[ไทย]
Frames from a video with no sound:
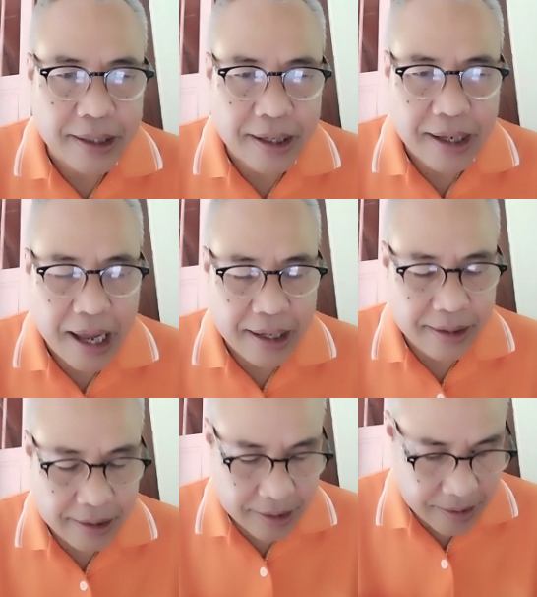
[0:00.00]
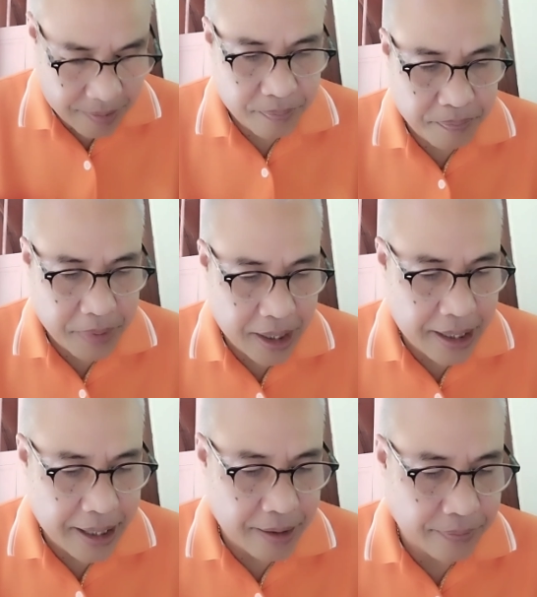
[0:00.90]
ทางการไป
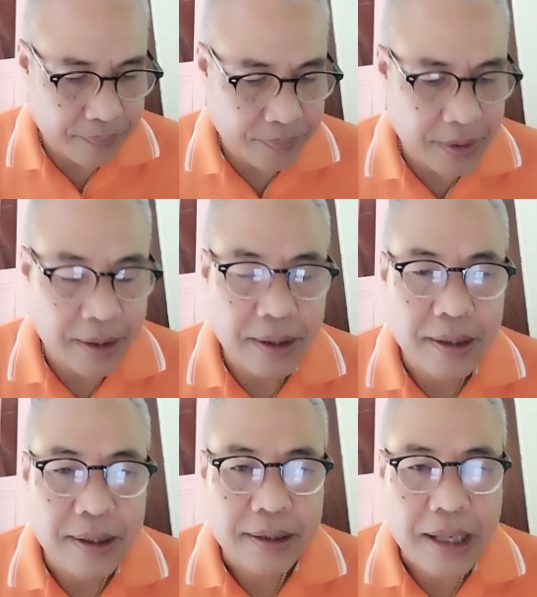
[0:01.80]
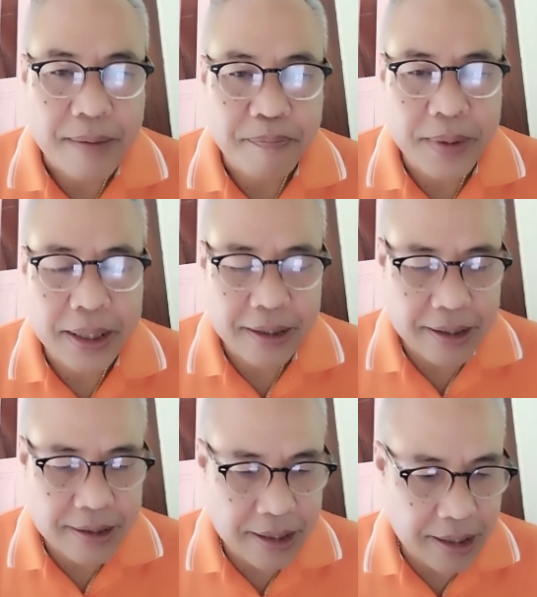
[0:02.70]
แล้ว ถ้าเป็นจัง
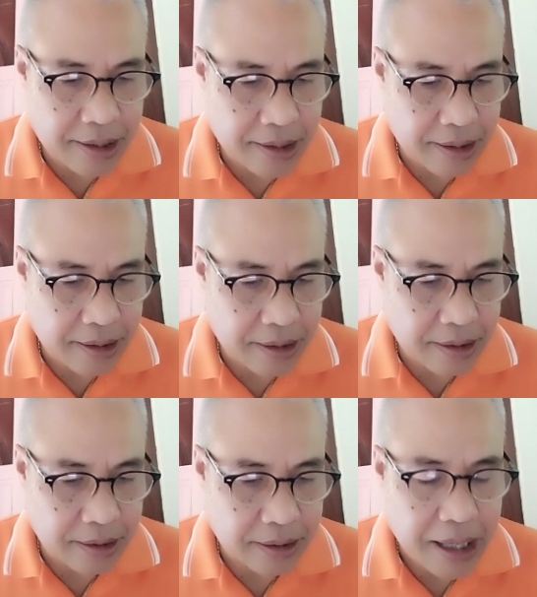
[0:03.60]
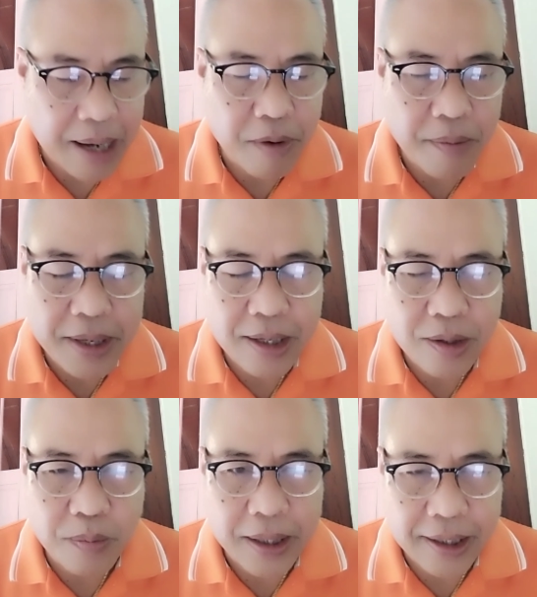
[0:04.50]
สี่ถ้าบ่มีอุ
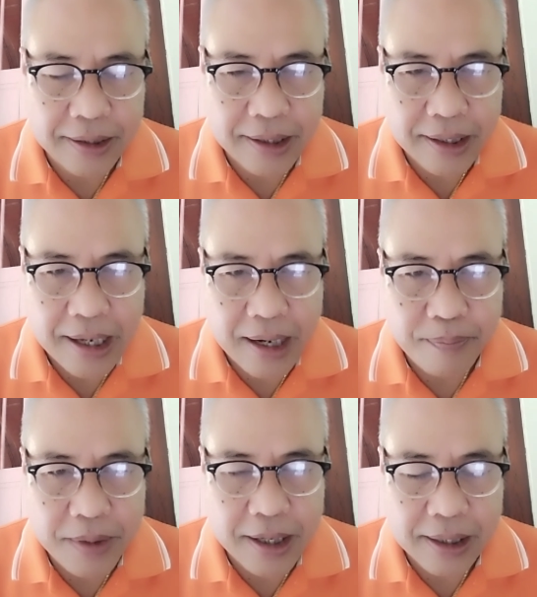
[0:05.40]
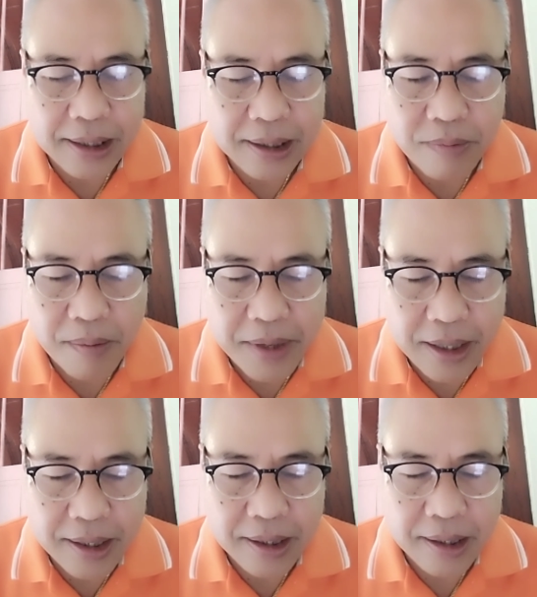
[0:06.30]
บัติเหตุทางการเมืองหรือบ่มี
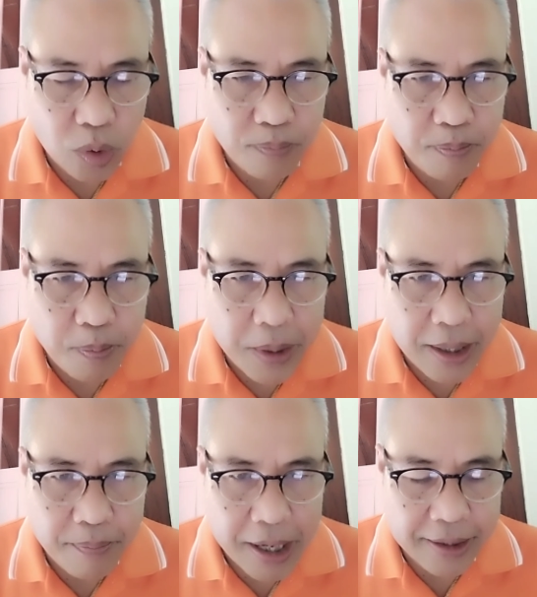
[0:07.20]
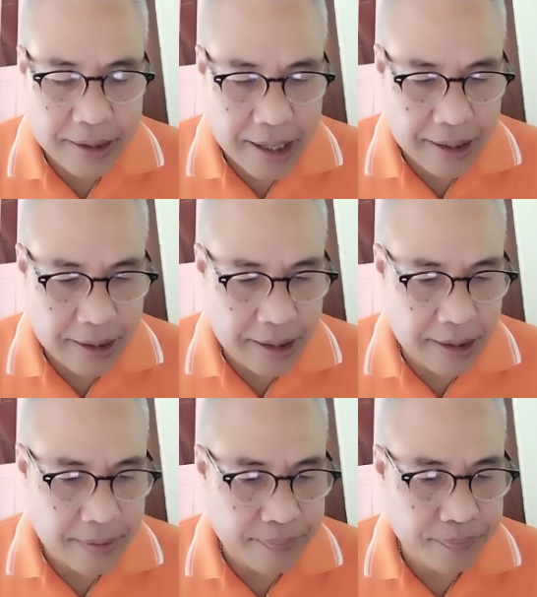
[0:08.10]
พลิกผันอย่างอื่น
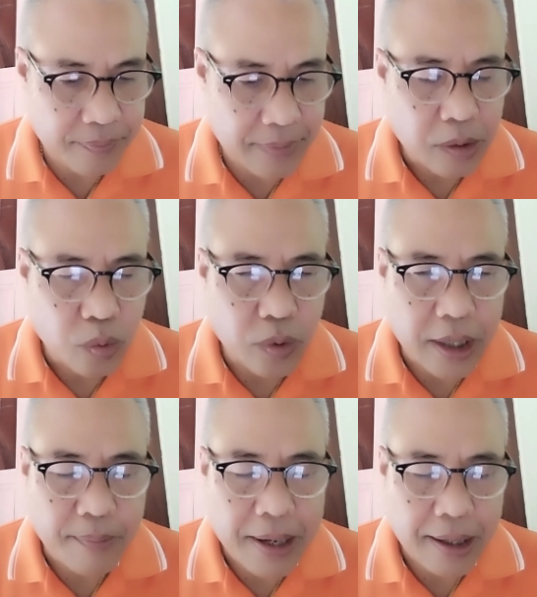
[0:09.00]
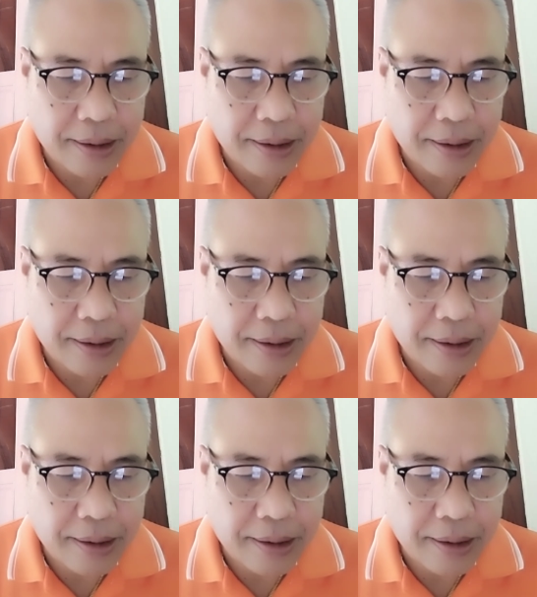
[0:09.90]
หัวหน้าพัก